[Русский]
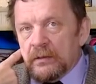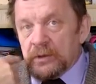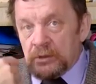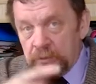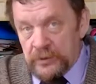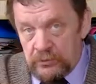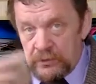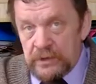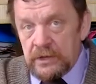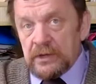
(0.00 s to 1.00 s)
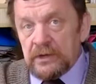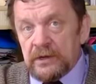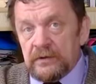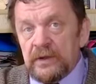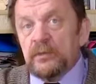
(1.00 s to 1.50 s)
Потом проходит
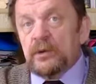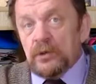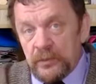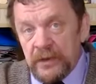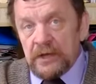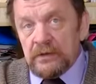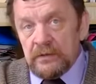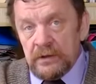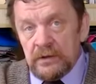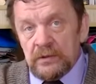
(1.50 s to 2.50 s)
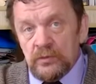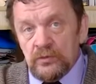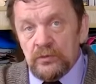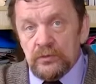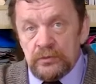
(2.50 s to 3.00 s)
некоторое время, он опять видит
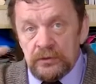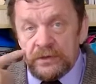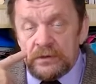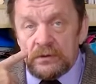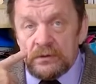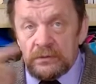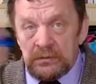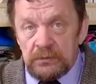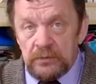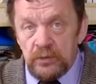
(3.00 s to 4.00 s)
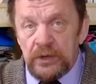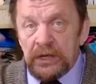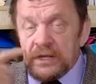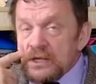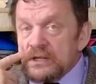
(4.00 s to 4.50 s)
муху. То есть э,
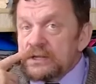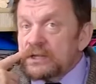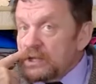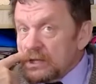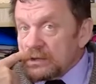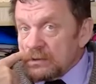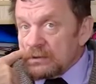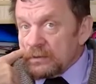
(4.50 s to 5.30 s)
мухи, конечно, нет –